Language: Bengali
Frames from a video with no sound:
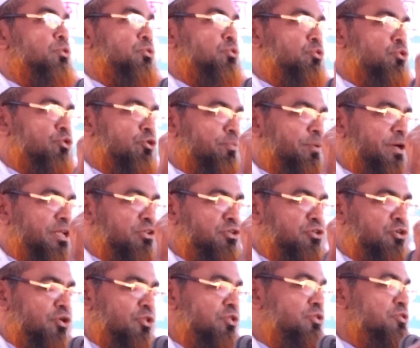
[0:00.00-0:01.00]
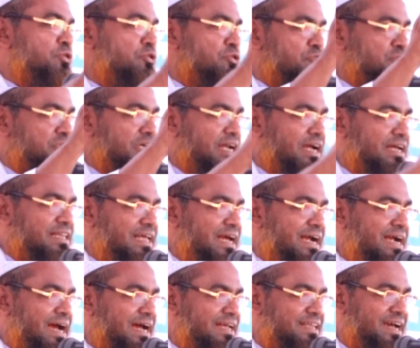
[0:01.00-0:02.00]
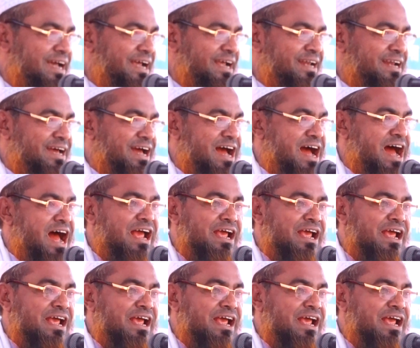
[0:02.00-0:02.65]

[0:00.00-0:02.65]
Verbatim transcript: দূরবীন যন্ত্র ছাড়া দেখা যায় না